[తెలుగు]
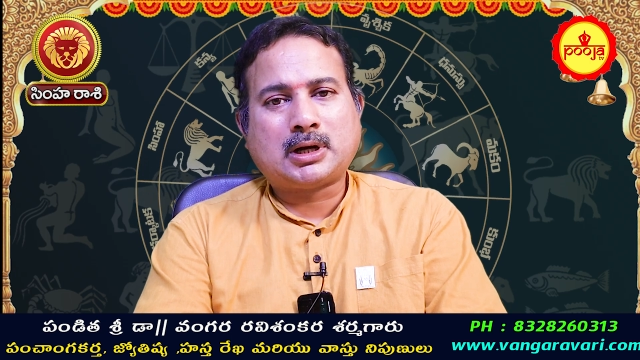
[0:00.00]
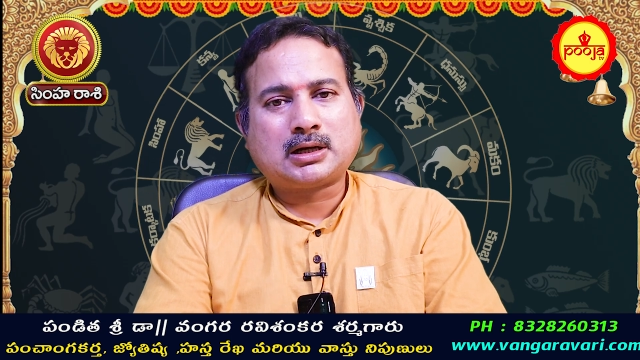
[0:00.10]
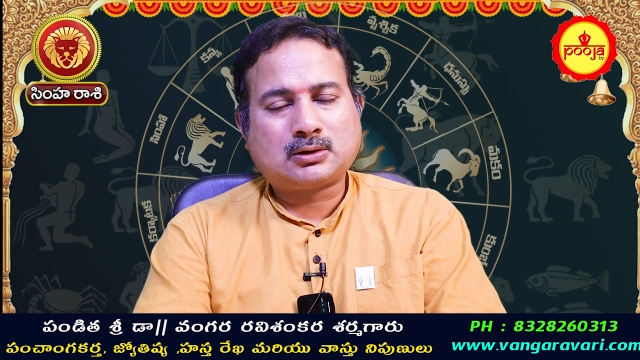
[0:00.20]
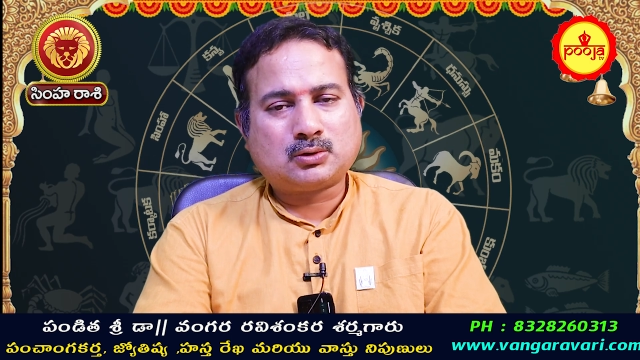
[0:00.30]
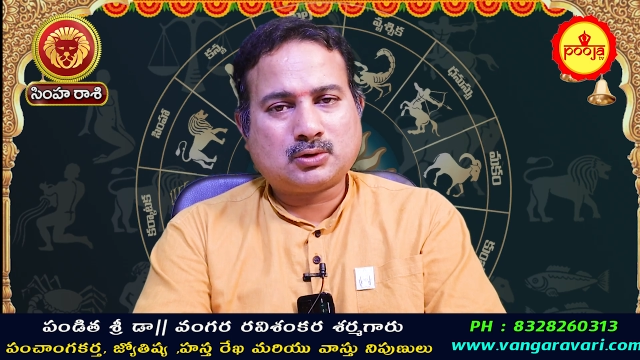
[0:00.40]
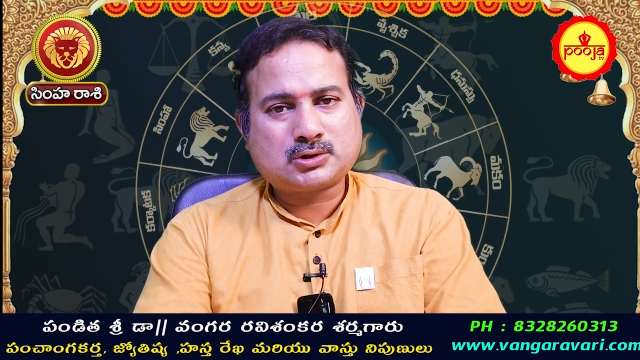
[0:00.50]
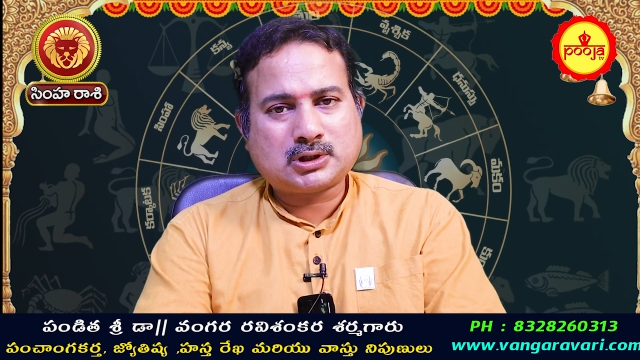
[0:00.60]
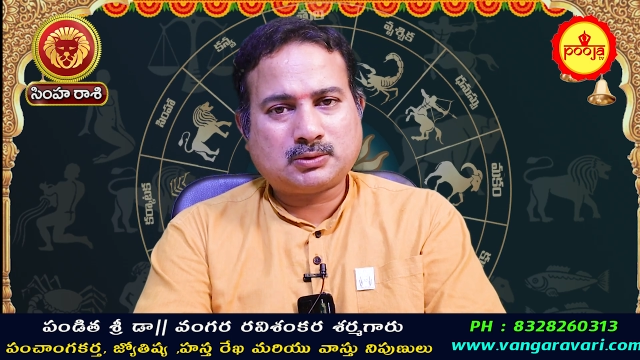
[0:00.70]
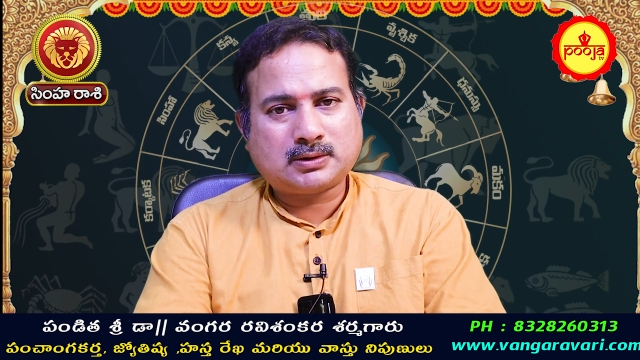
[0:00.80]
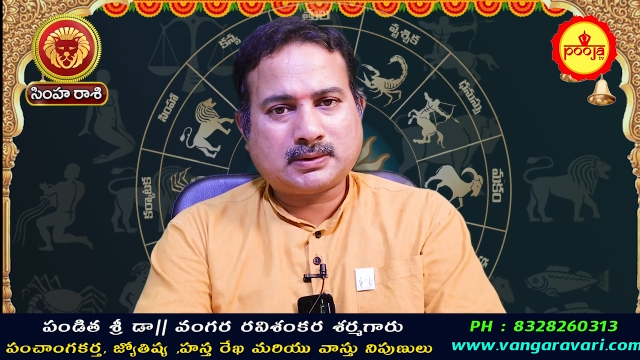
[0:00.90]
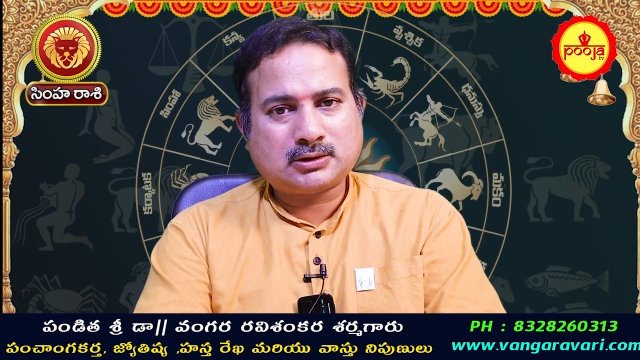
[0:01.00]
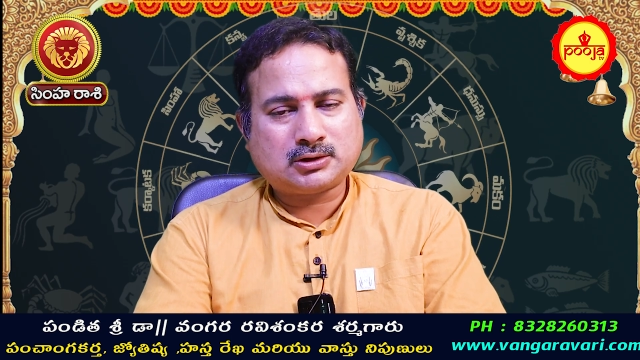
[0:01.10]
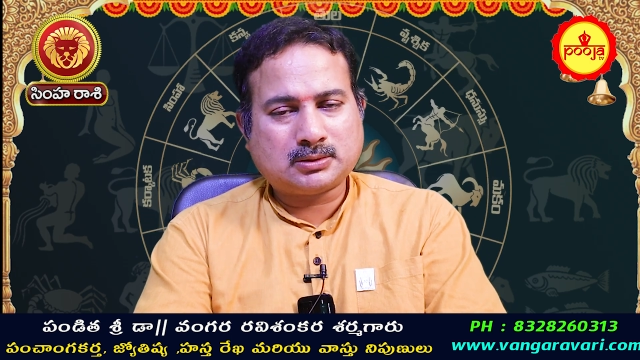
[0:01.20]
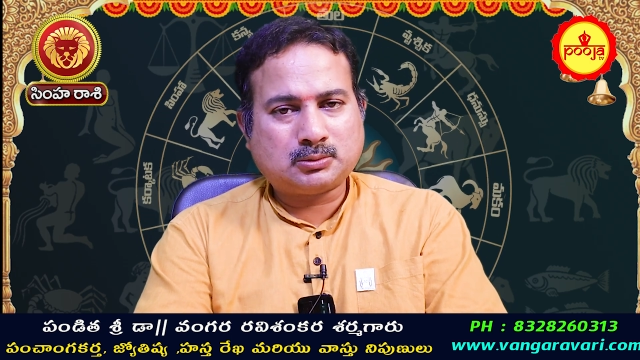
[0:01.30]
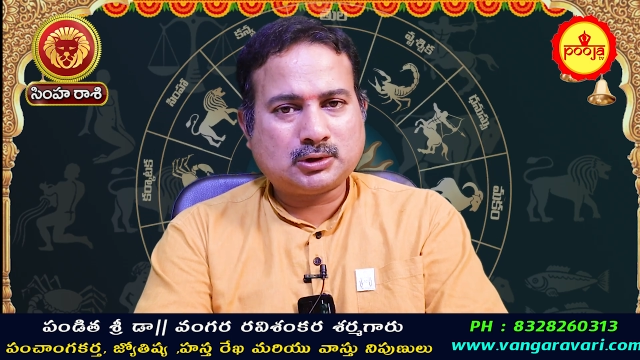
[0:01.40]
బాగా క్లోజ్గా ఉన్న
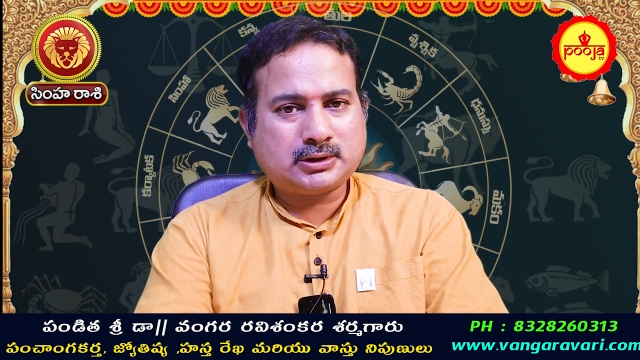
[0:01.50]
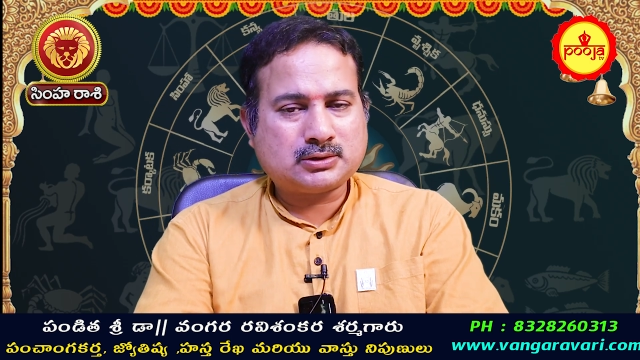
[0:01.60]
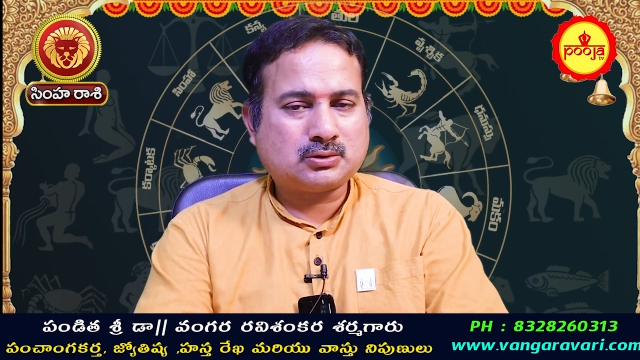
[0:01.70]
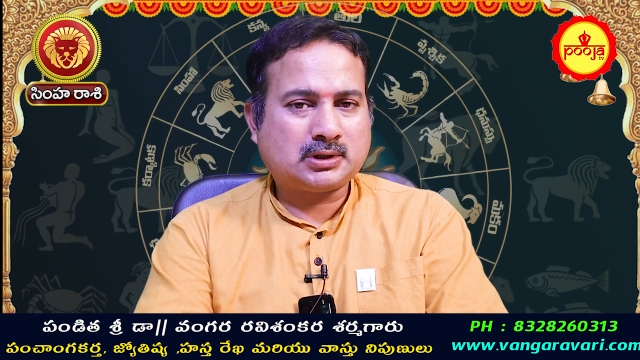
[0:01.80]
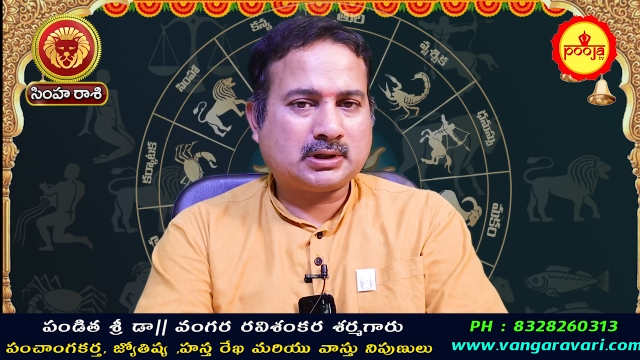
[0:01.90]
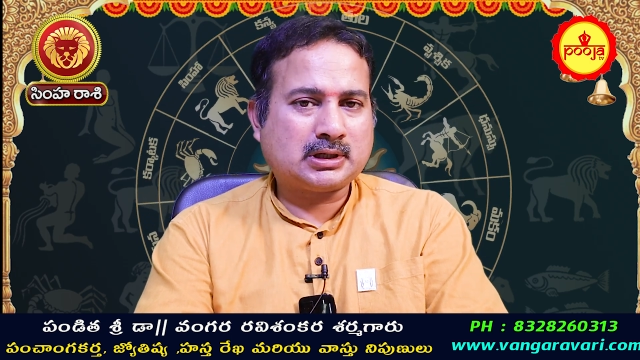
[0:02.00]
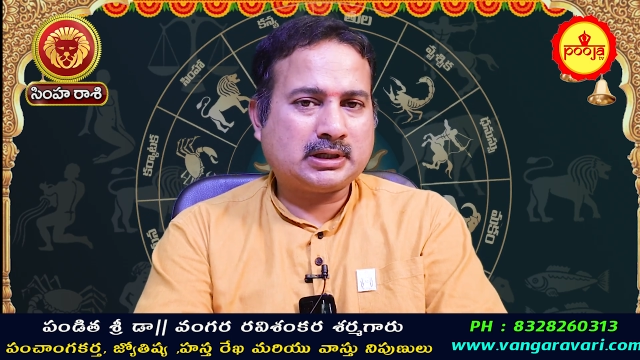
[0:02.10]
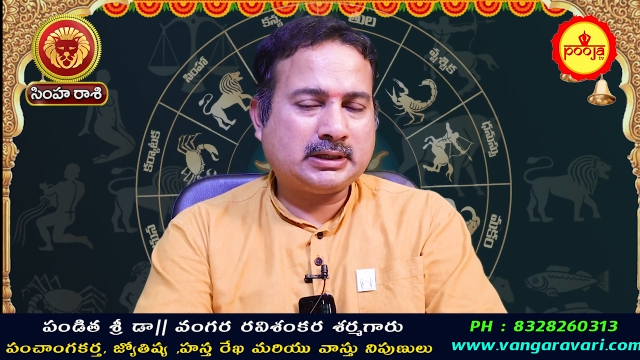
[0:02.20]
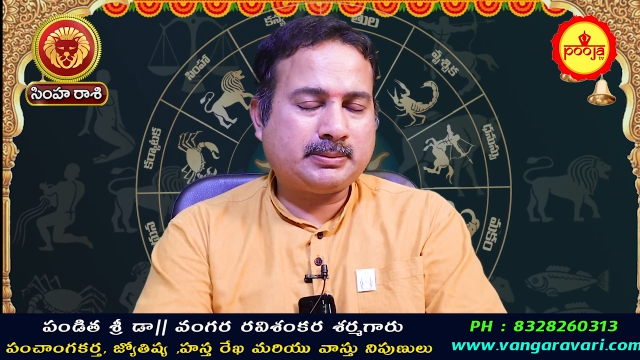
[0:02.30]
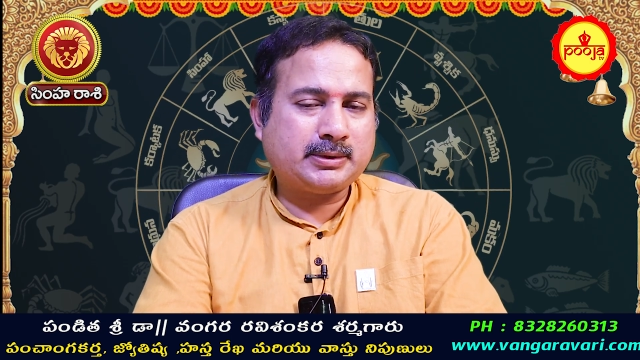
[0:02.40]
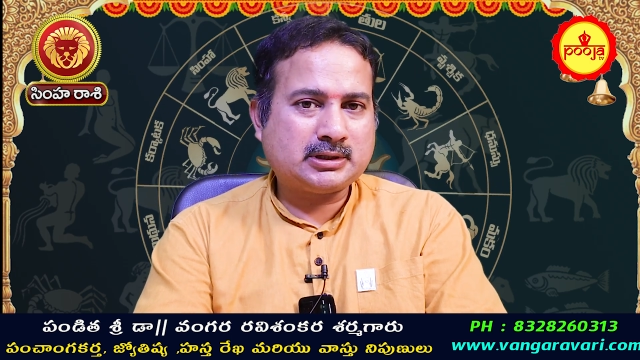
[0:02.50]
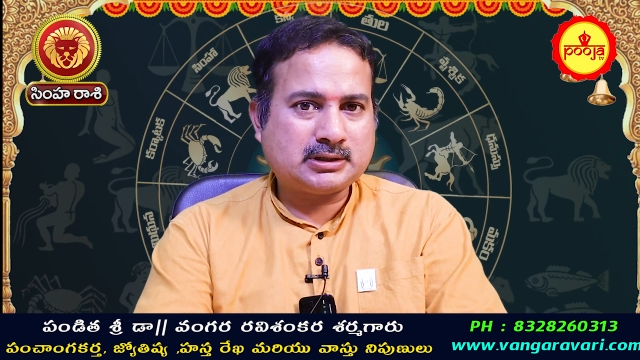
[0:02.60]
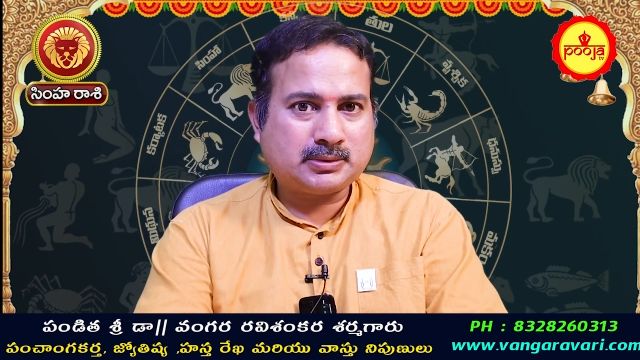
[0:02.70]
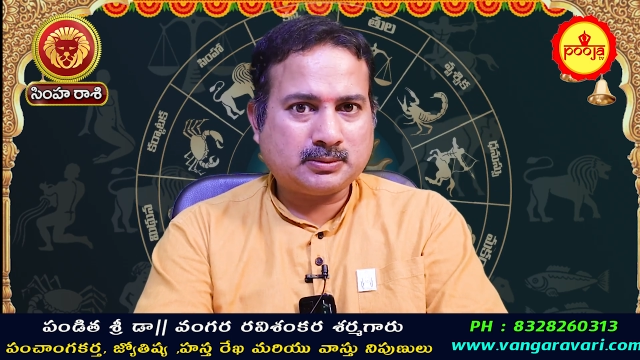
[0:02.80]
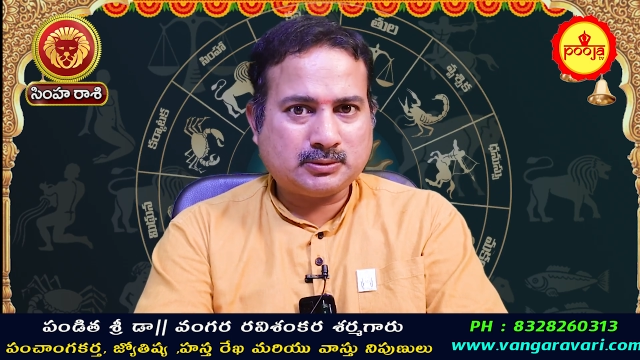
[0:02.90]
వారితో డబ్బులు తీసుకోవటం కానీ నీ పేరు
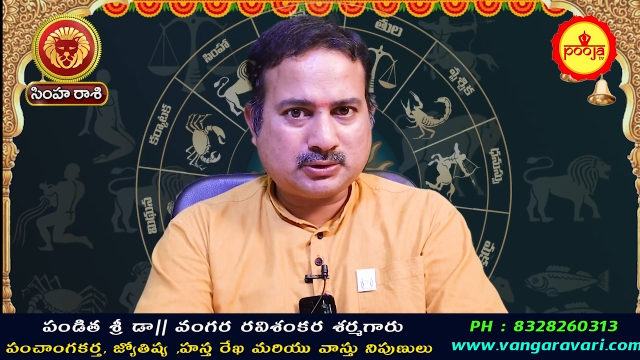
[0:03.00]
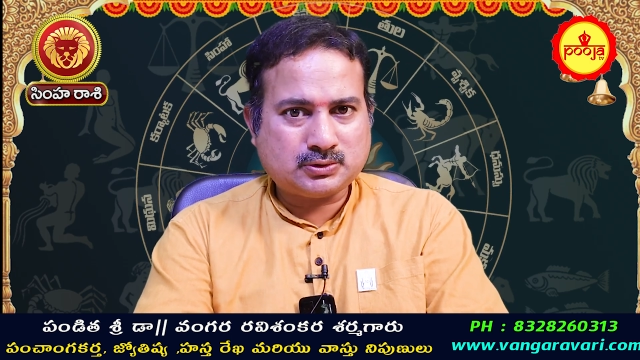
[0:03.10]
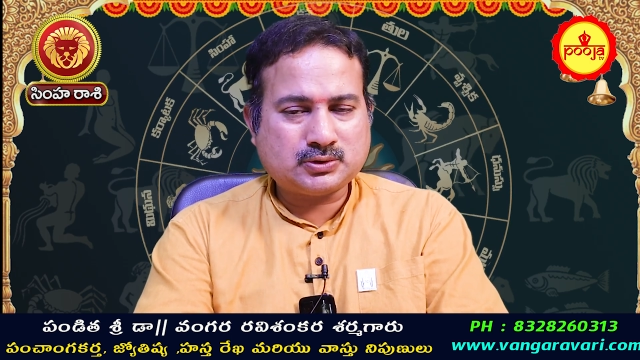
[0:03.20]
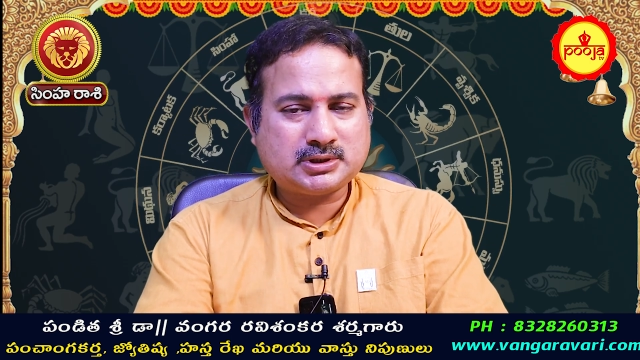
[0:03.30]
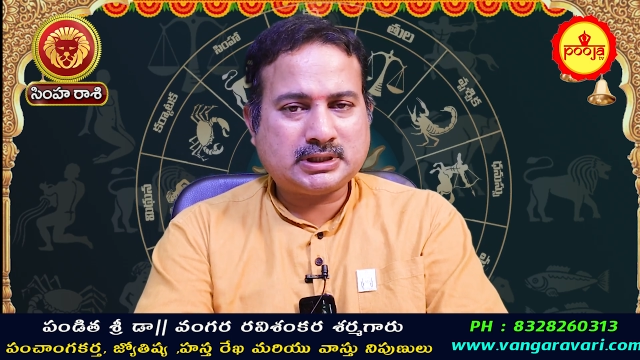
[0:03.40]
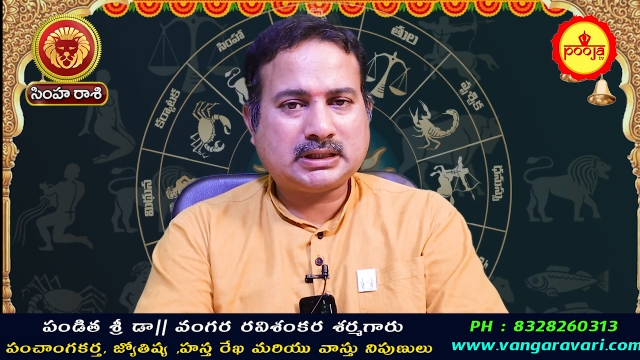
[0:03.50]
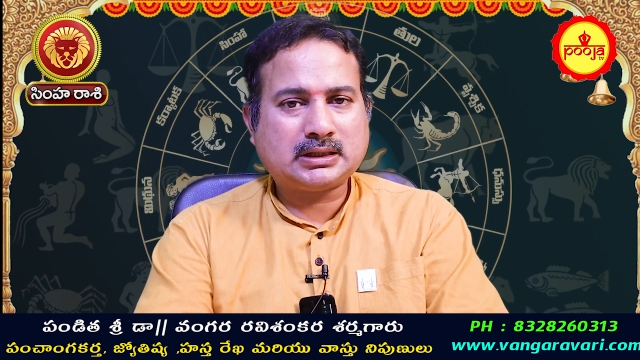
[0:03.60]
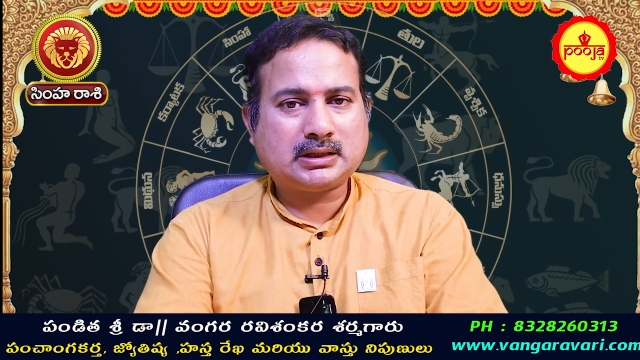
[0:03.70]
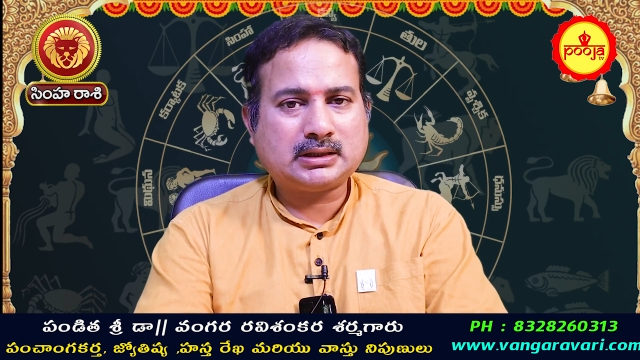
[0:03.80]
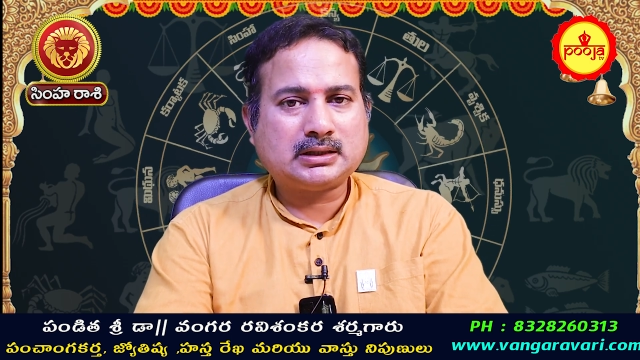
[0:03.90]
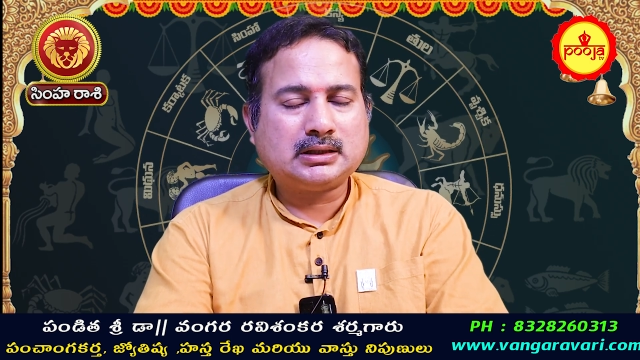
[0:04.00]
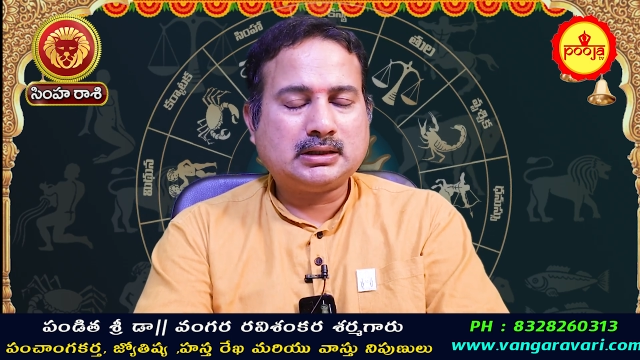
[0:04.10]
చెప్పిన మిస్యూజ్ చేయటం కానీ